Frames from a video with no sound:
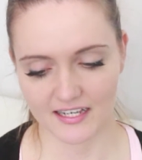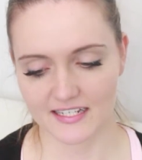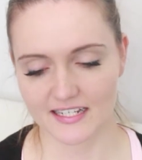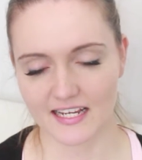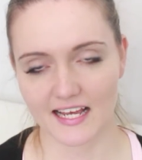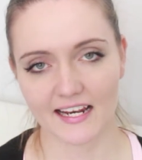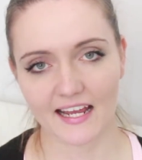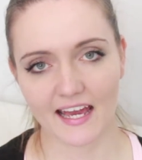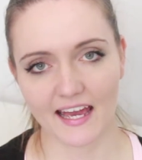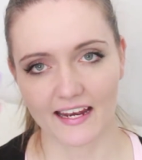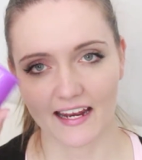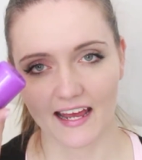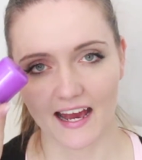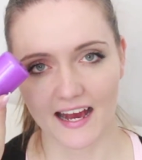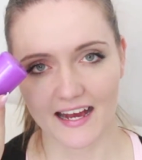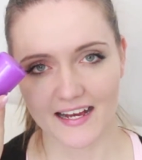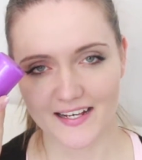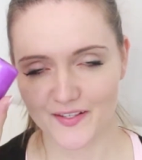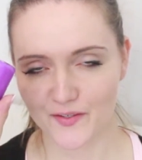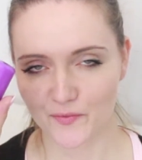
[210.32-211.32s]
Dann ein
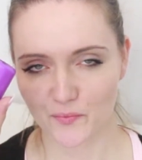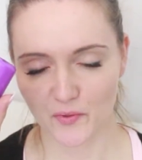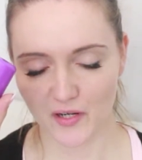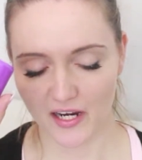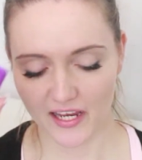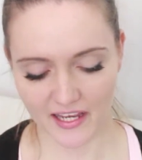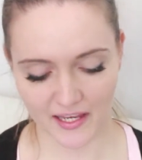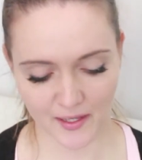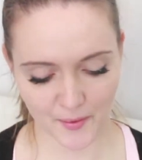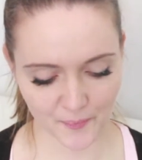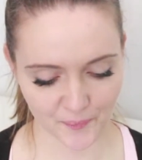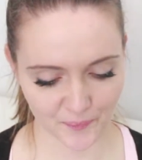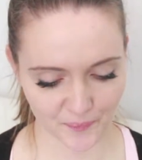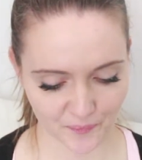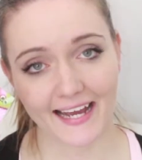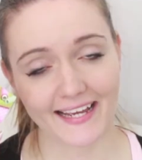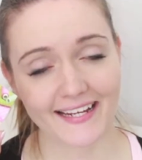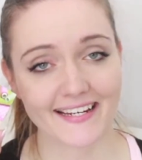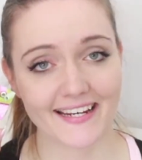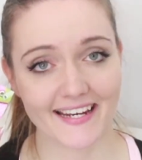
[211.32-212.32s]
Haarspray,
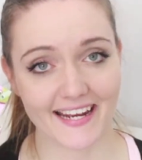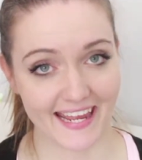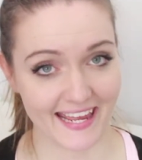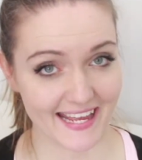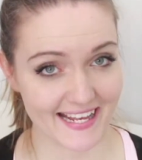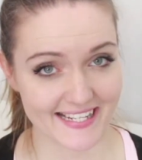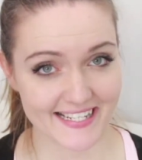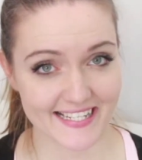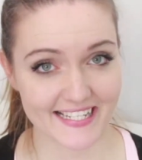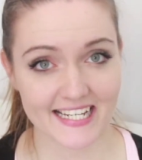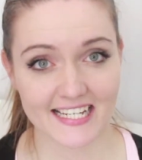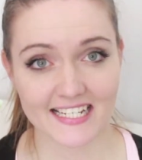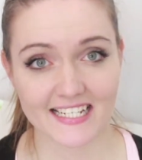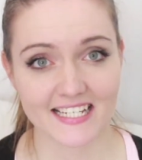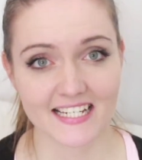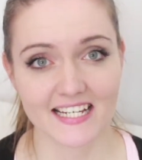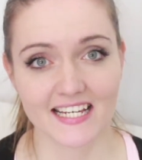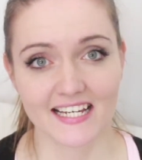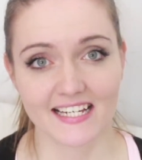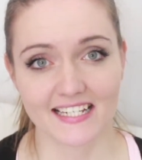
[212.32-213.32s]
ein Nailset,
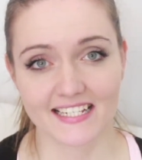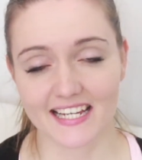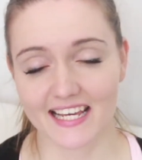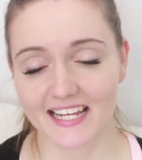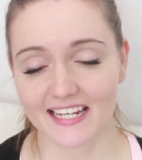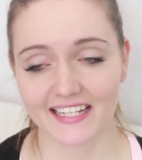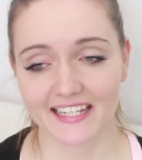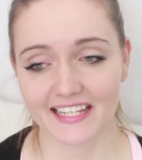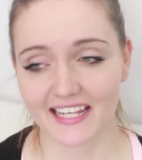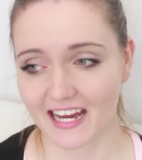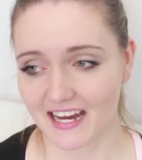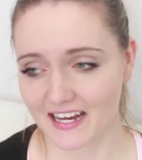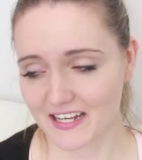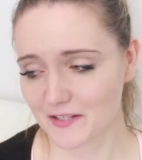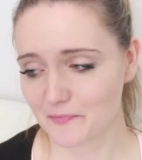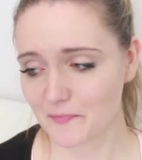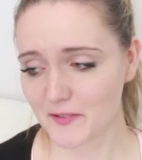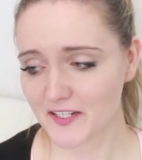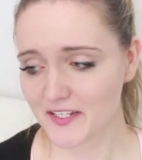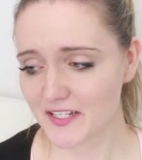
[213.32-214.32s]
denn ja,
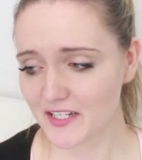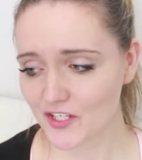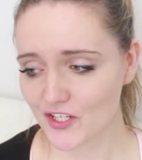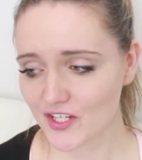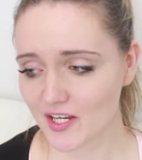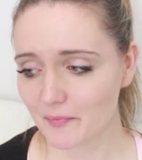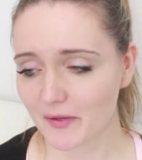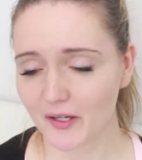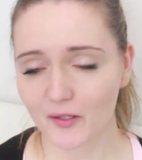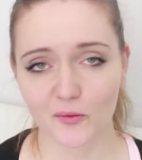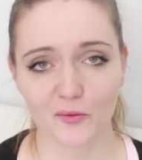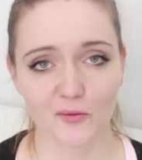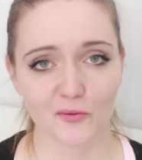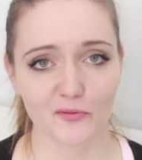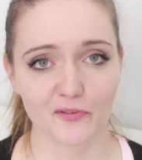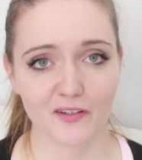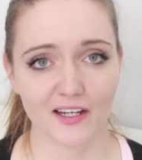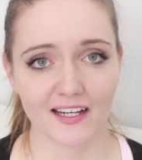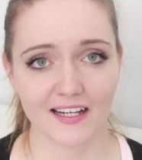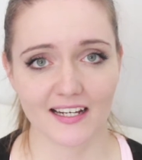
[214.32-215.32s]
es passiert schnell mal ein
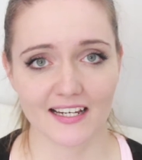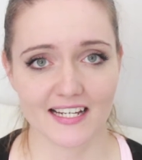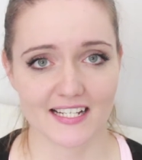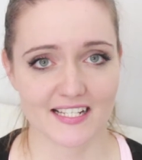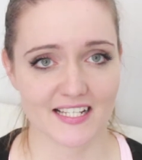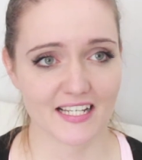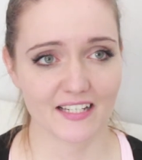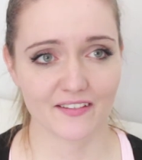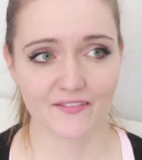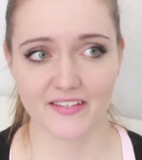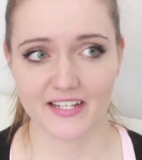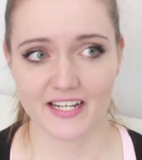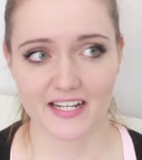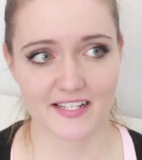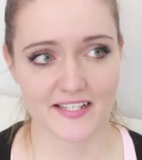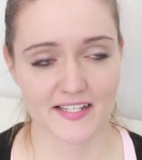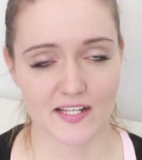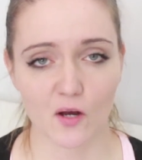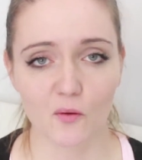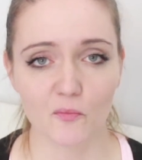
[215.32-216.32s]
Unfall, dass irgendwie
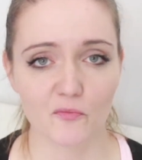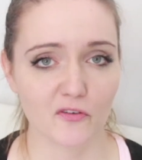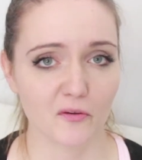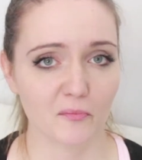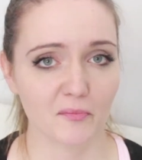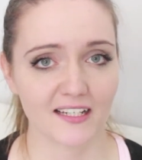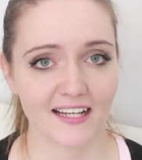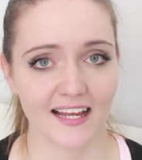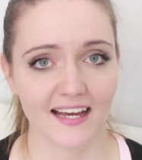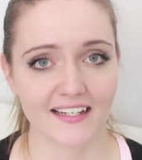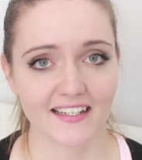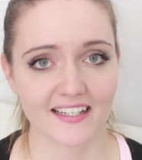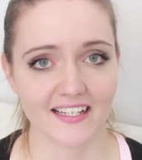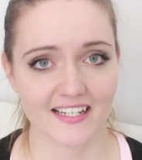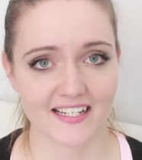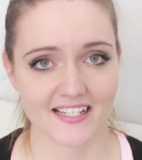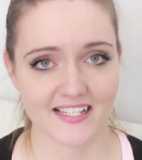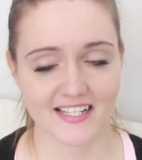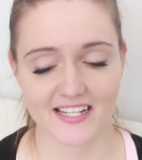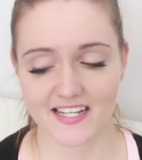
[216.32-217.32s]
der Saum vom Kleid
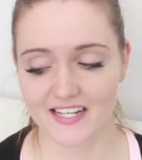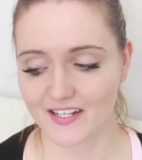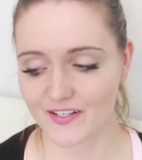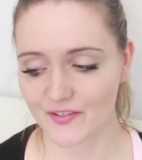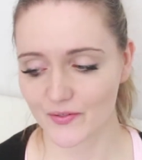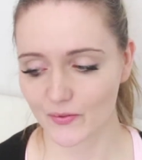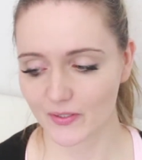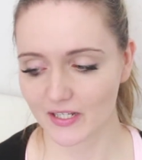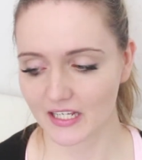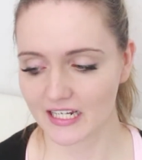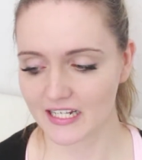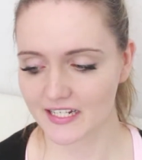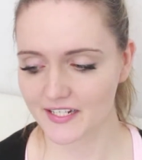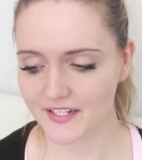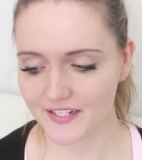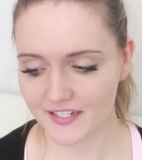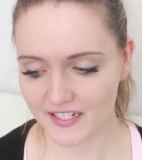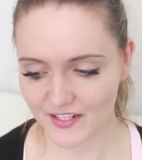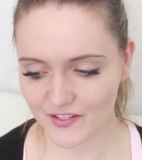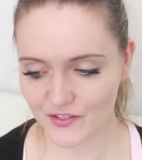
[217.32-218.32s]
gerissen ist und dann ist
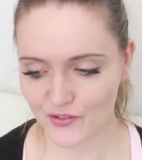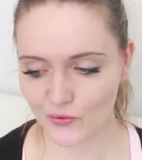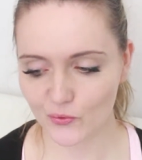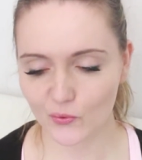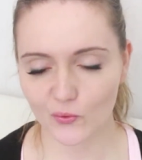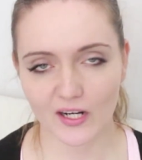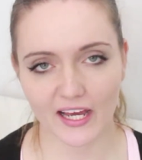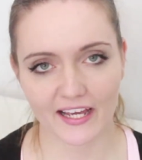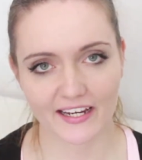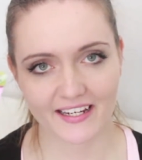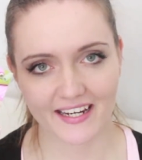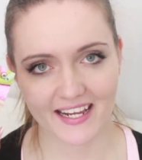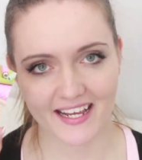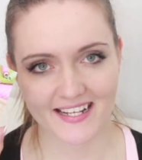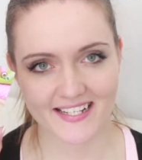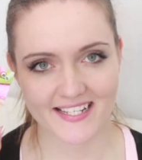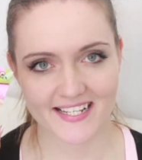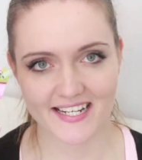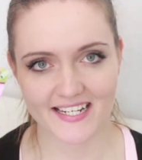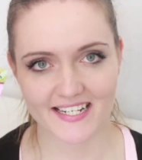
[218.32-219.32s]
es ganz cool, ein
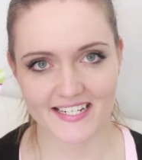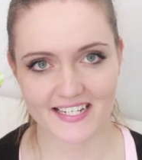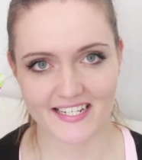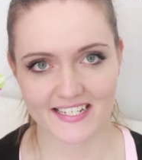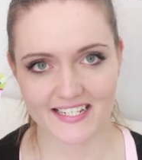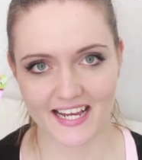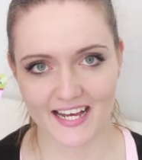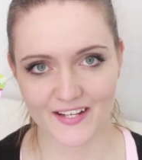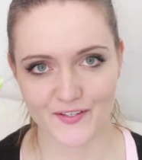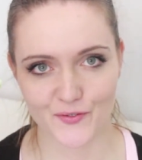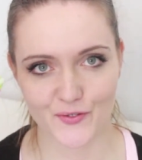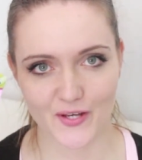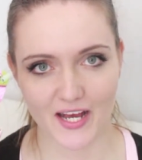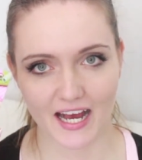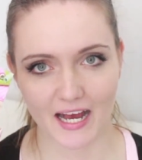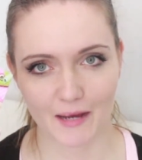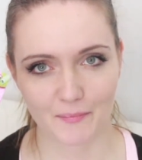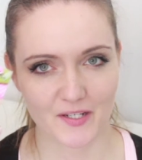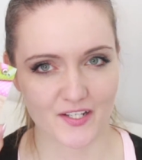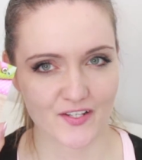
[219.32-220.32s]
Nailset da zu
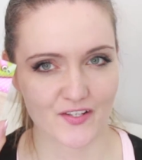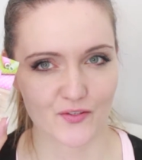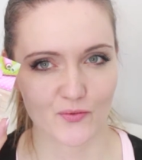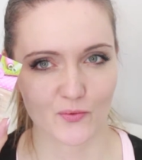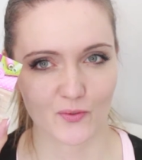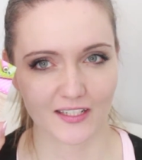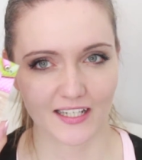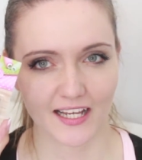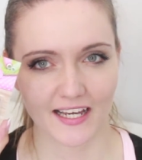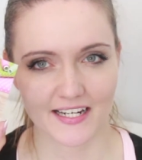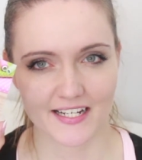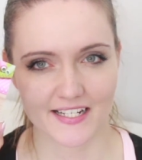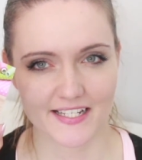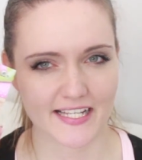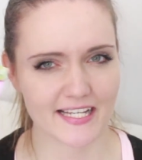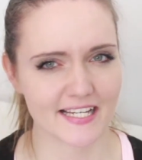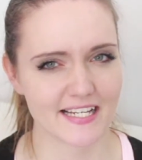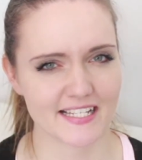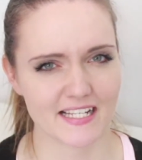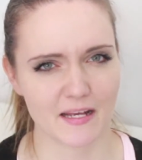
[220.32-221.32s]
haben. Das ist so ein kleines
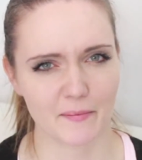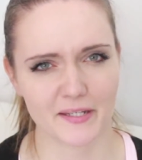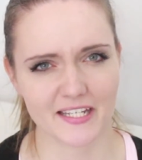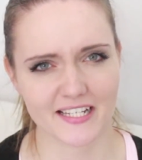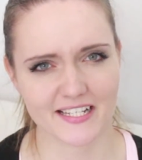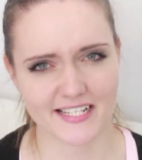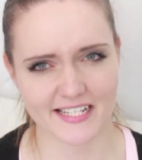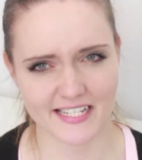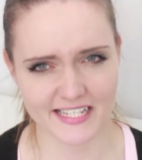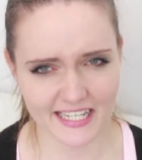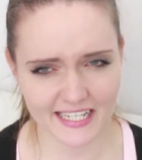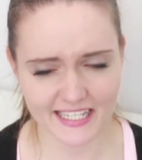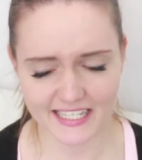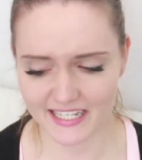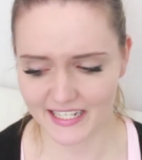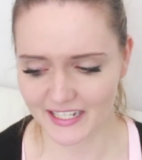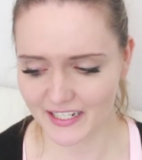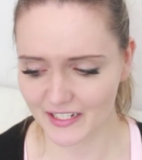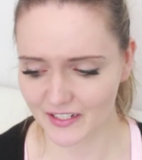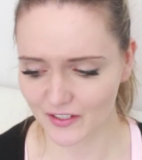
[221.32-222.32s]
Set, das habe ich jetzt nicht
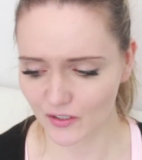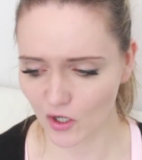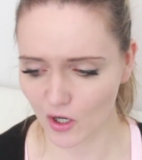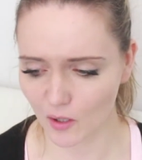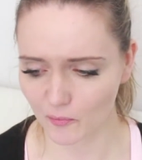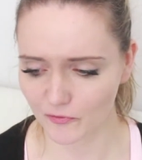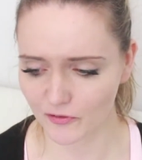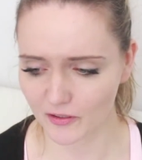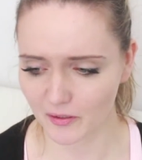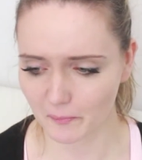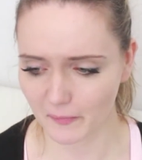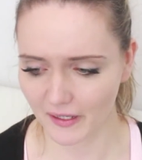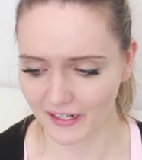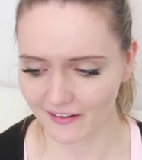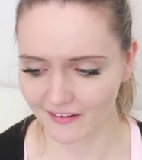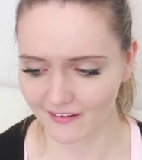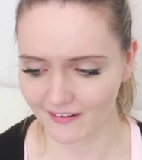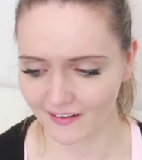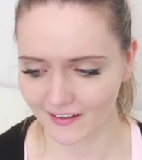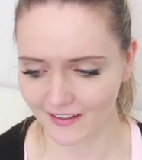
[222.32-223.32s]
in den Kopf für die
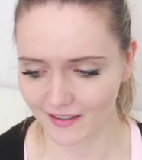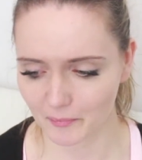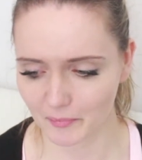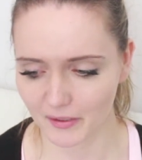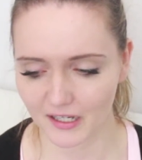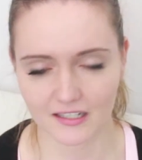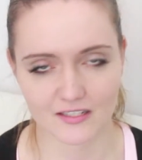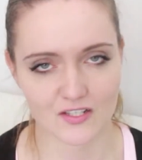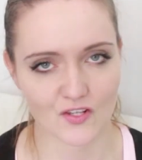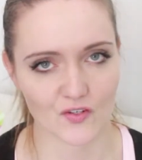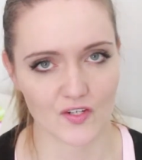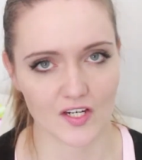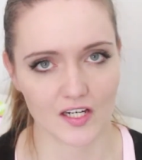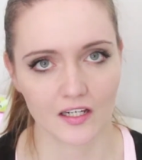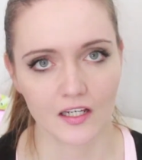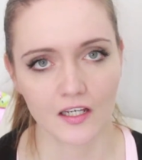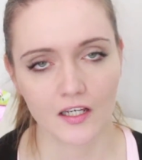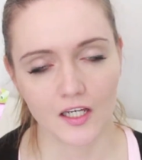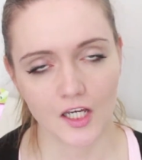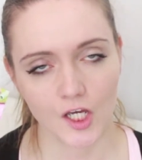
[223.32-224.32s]
Männer reingepackt,
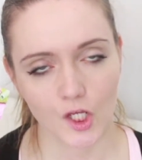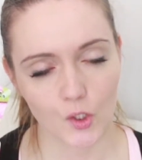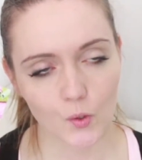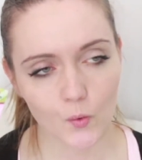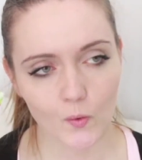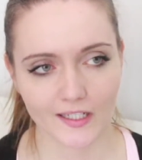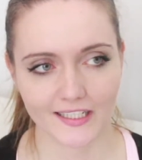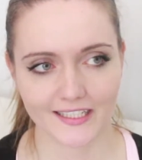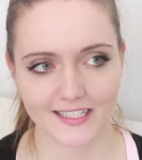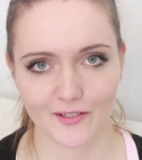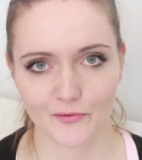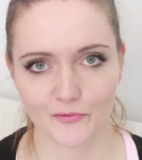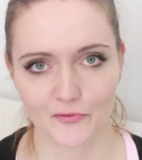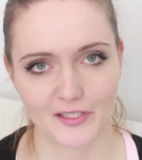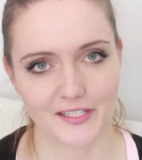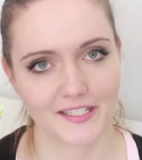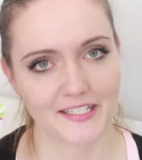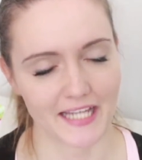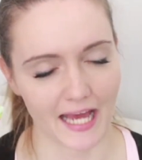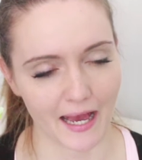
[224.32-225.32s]
sondern nur in den für
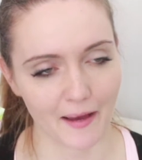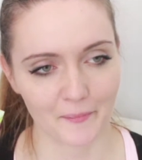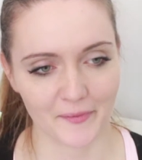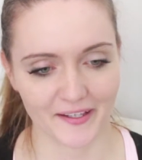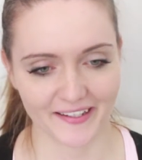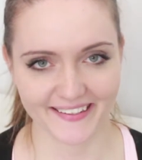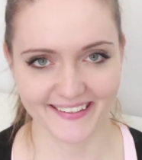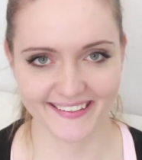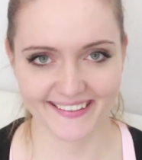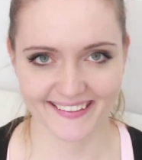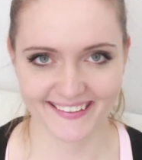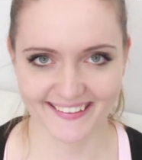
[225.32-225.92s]
die Damen.